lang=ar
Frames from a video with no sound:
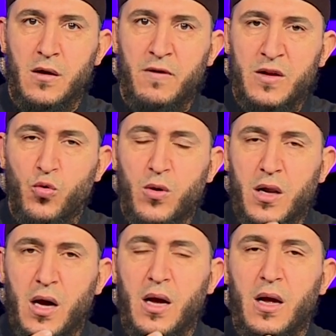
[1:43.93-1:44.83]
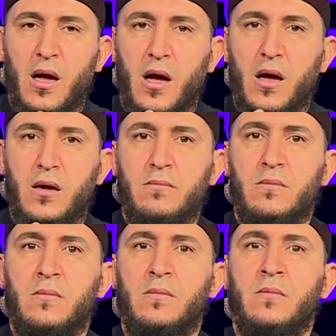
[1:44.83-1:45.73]
فتقرأ
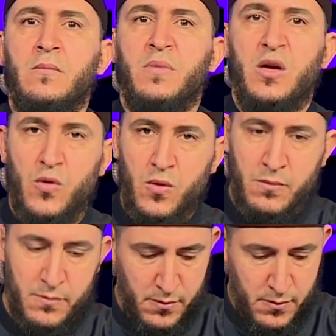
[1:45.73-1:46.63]
أنبئهم